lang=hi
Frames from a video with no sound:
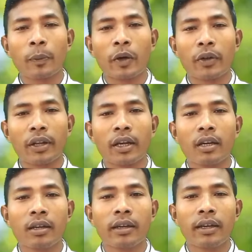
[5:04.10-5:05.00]
मई भल
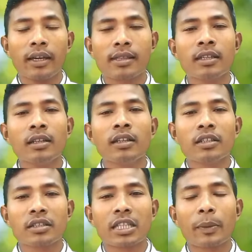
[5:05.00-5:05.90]
पावना ऐसा
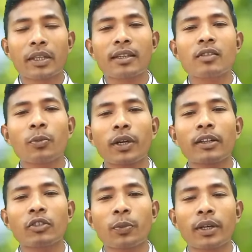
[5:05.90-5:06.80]
जबरदस्त
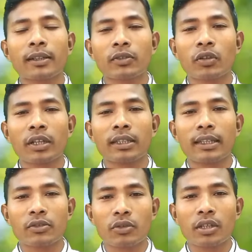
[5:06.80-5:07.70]
सुपर हिट सुपर हिट सॉन्ग
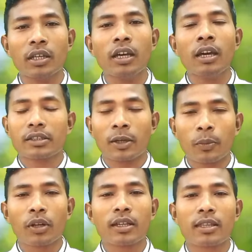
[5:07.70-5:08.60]
दे चुकी है
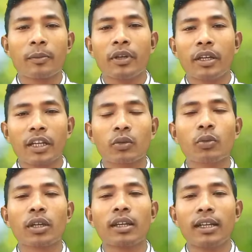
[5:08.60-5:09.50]
एग्जाम्पल के हिसाब में एक
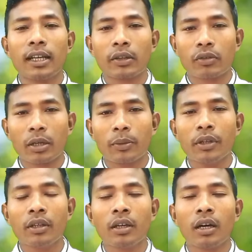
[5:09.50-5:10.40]
टू के हिट गान
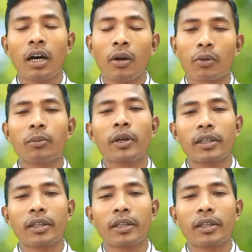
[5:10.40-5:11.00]
सुनबई और